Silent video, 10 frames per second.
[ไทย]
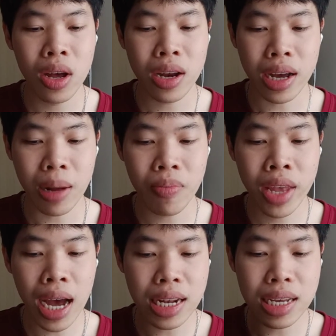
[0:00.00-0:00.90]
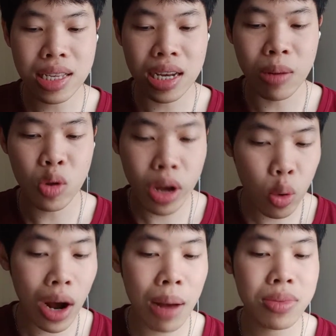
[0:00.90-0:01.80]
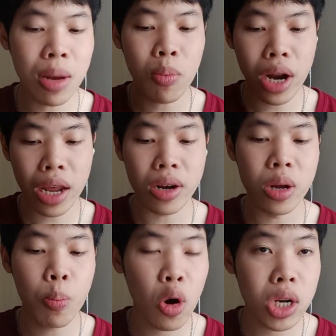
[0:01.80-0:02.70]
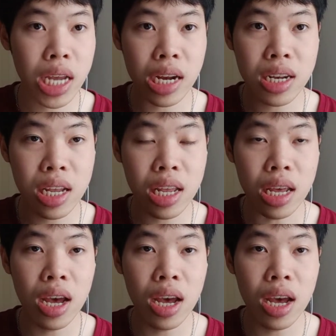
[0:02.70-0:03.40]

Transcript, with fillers: นะครับอาจจะเสริมด้วยความสำเร็จหรือโปรเจกต์ที่